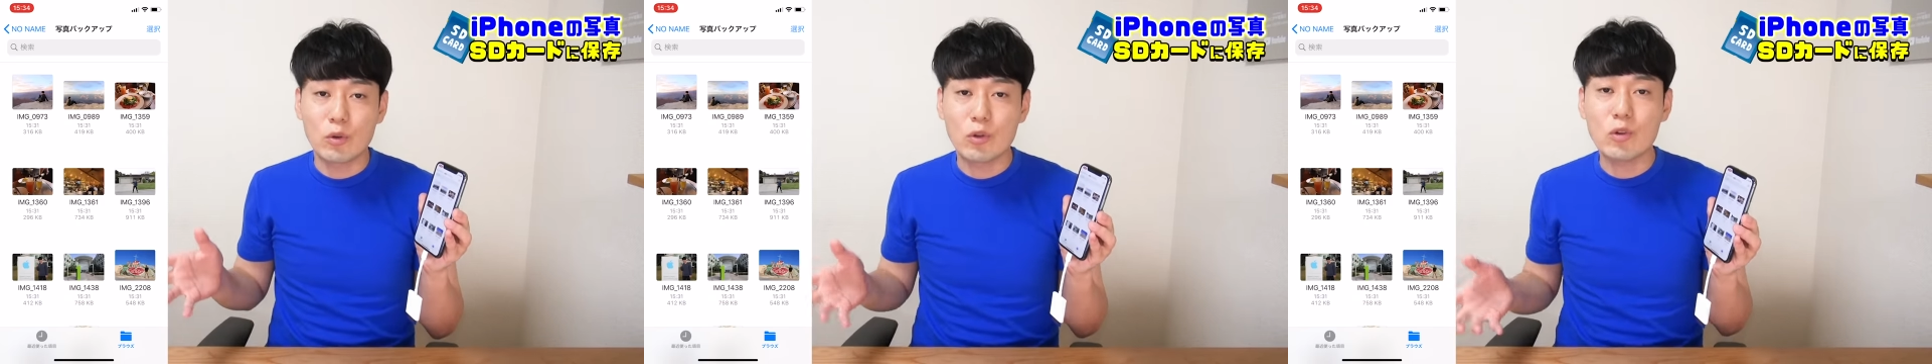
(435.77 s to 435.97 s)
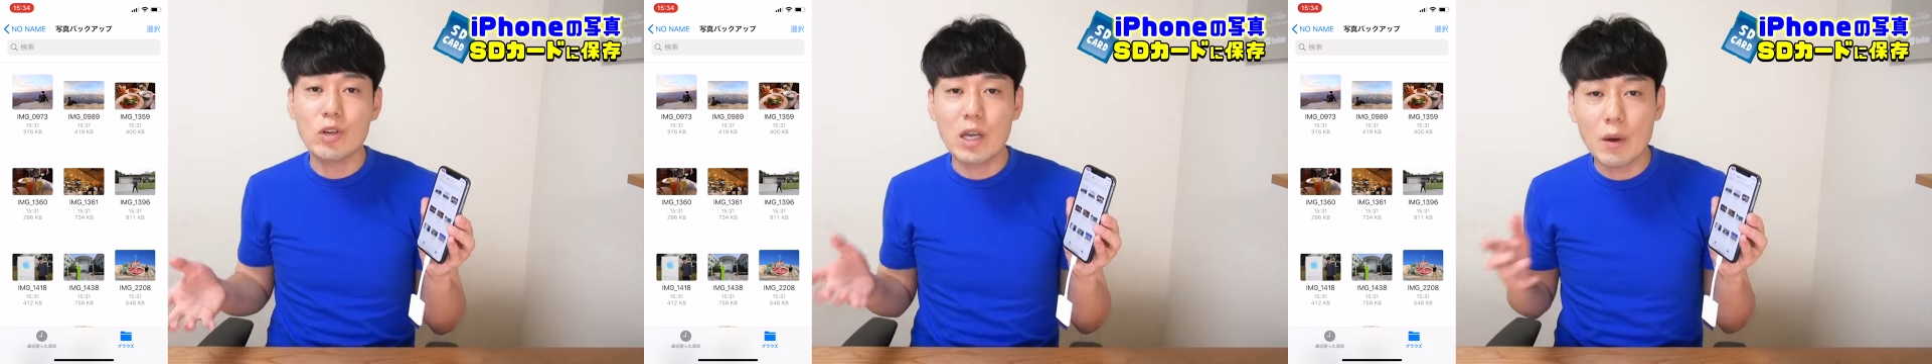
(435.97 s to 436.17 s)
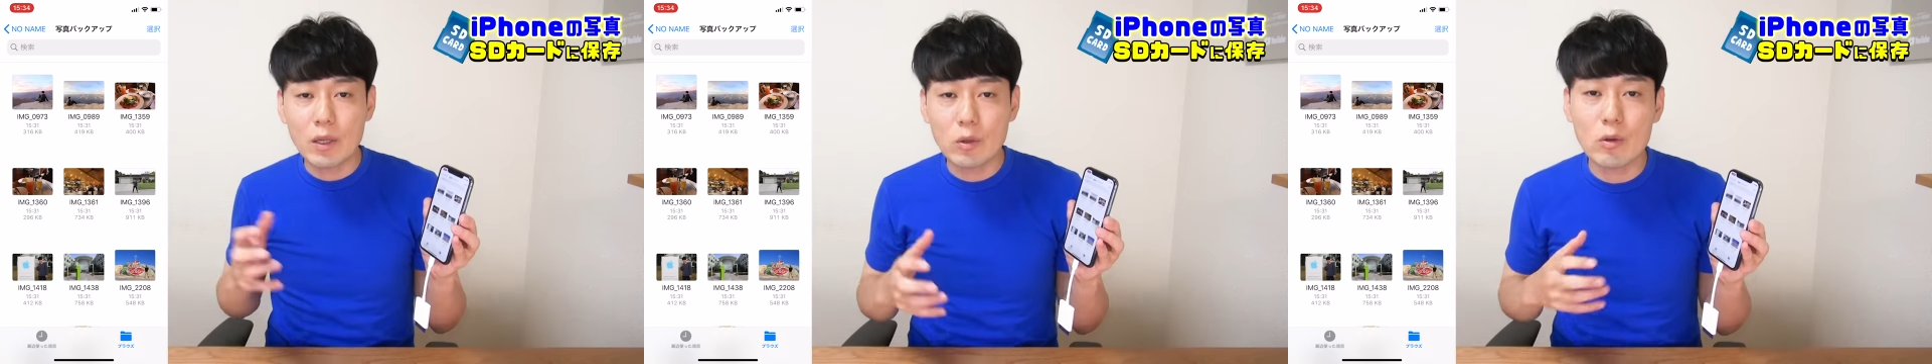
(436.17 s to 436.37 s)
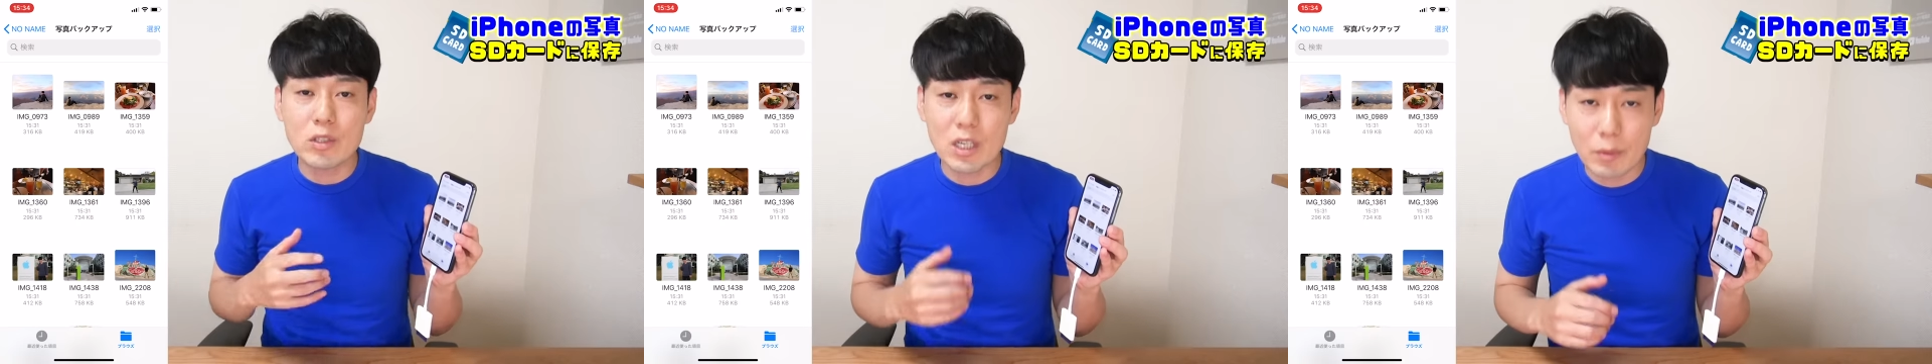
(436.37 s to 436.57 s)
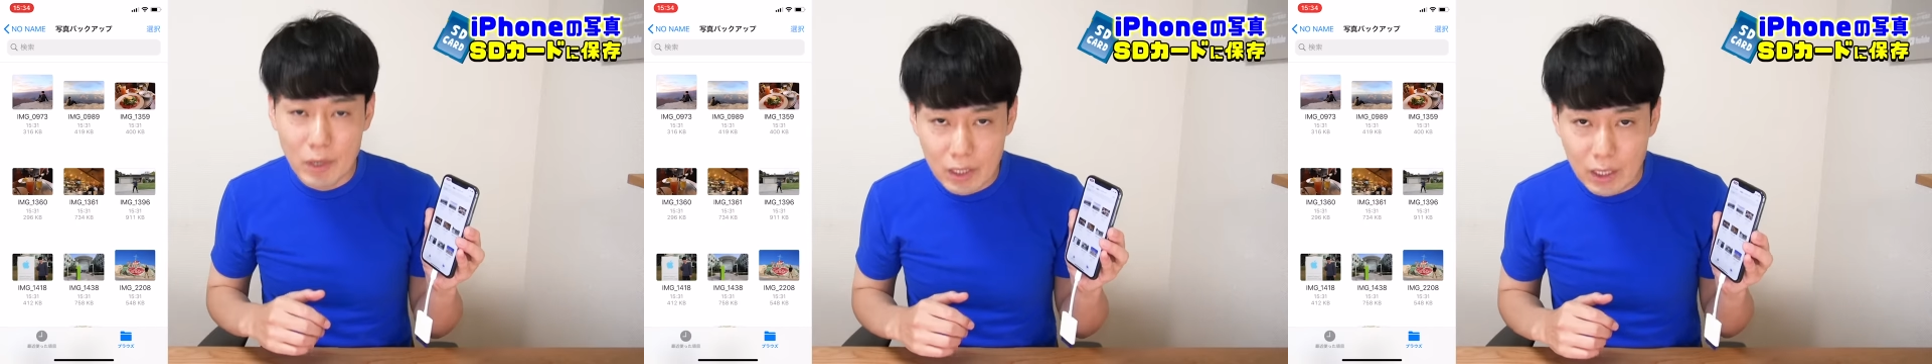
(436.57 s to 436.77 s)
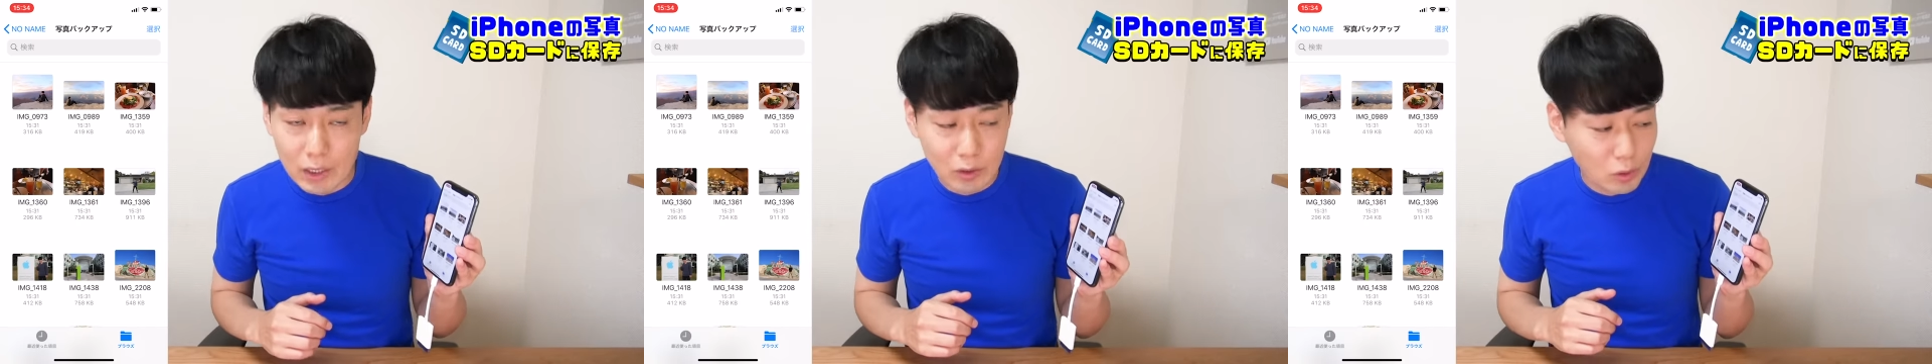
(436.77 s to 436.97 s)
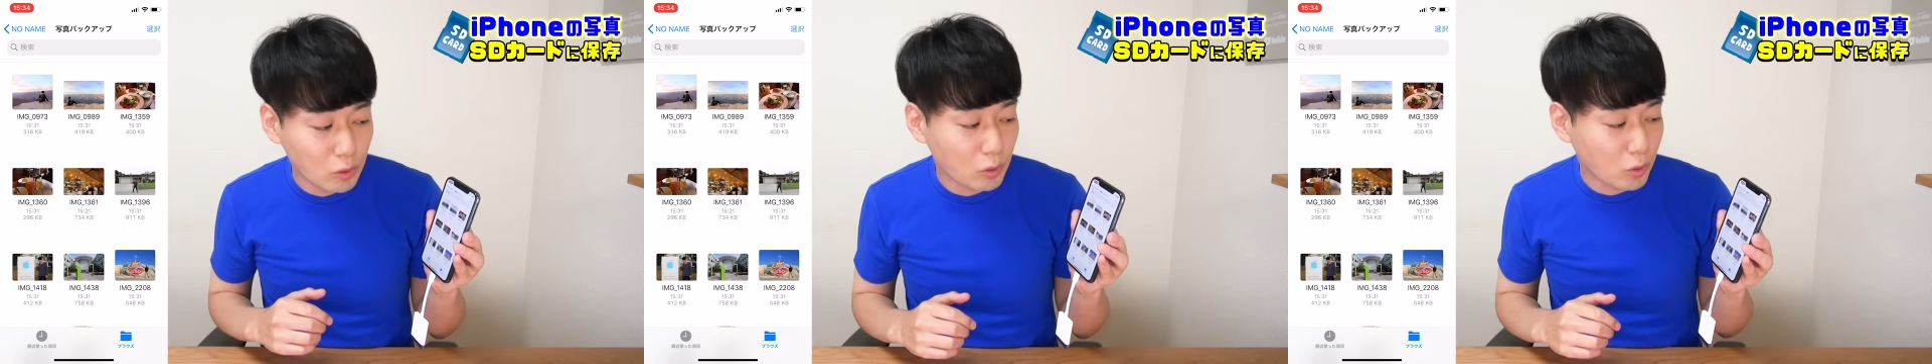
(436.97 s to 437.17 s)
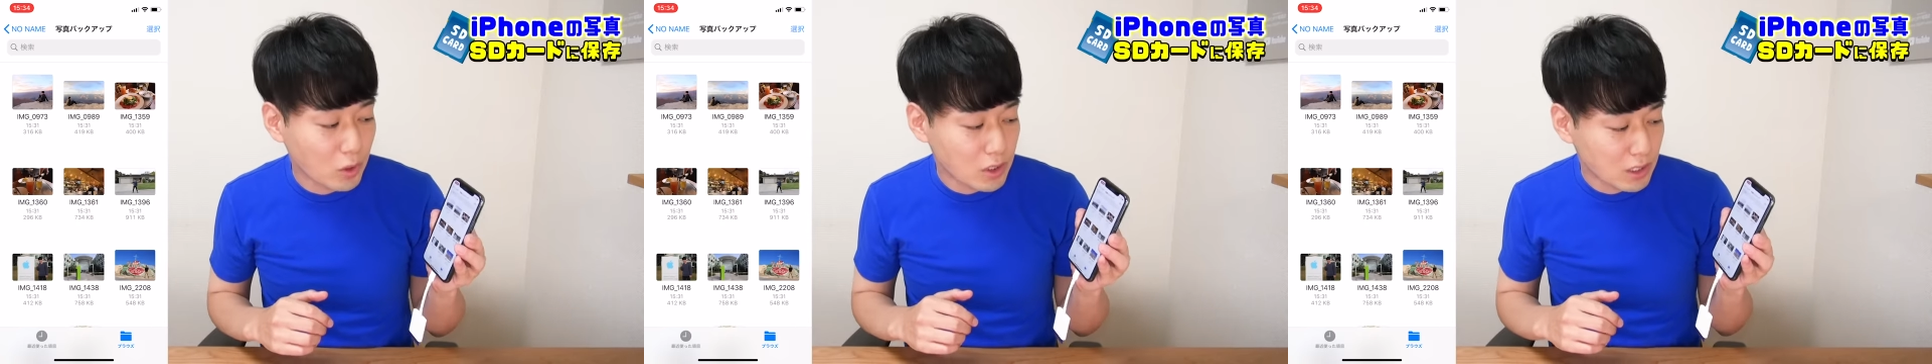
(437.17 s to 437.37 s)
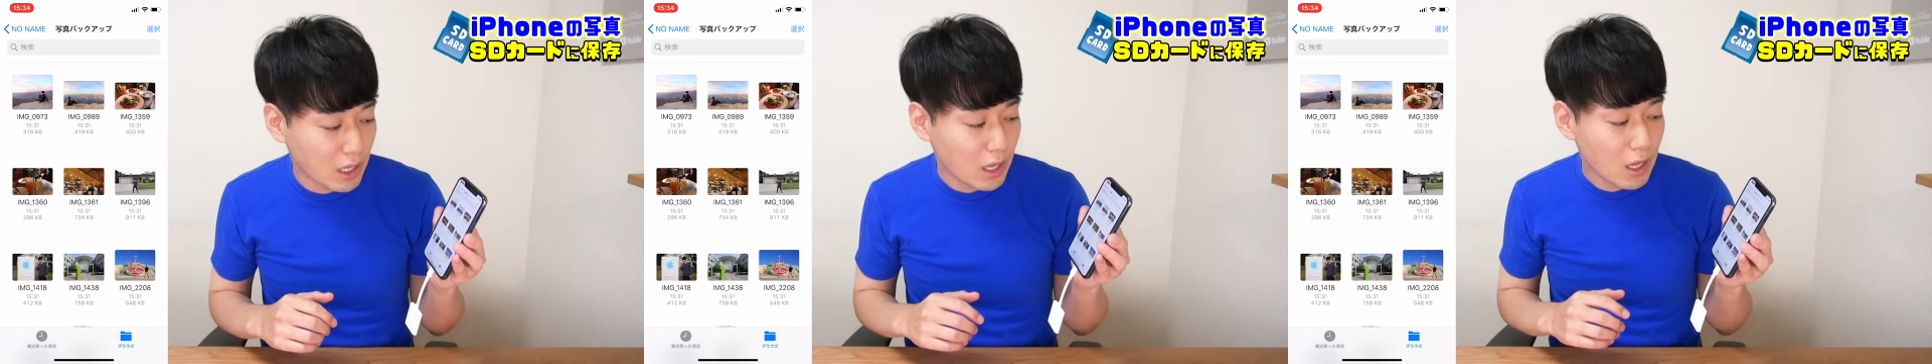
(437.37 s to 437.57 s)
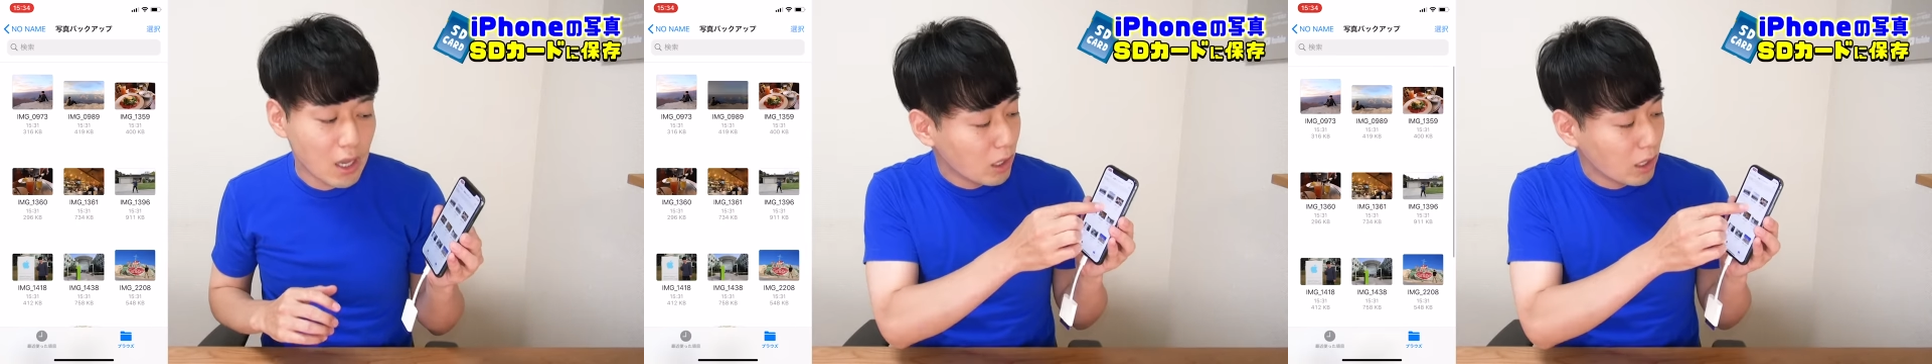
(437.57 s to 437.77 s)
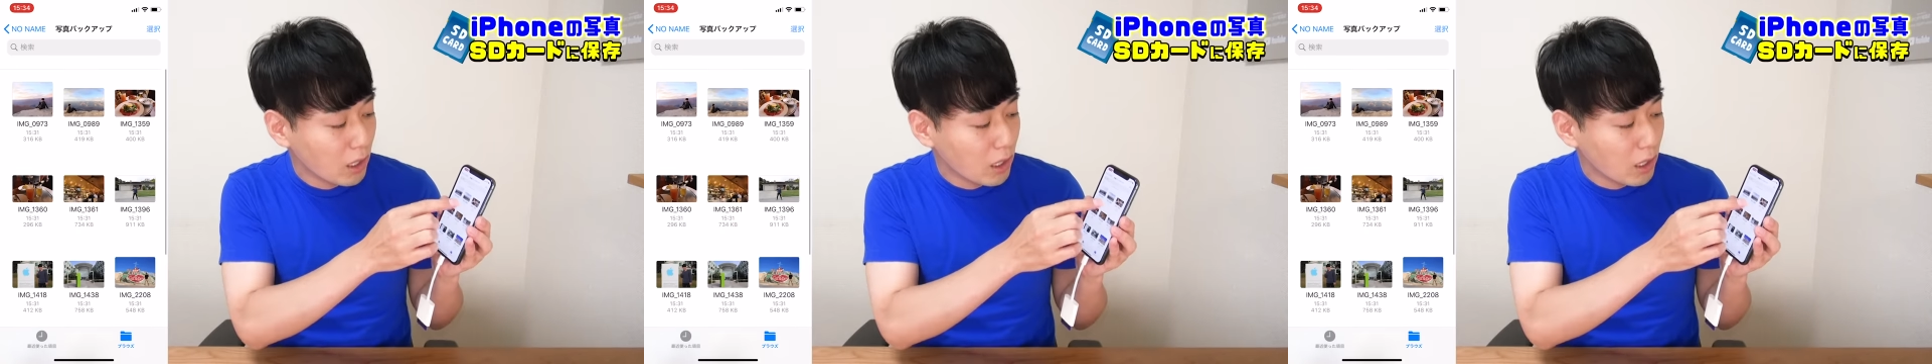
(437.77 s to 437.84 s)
復元はどうすればいいかっていうとですね、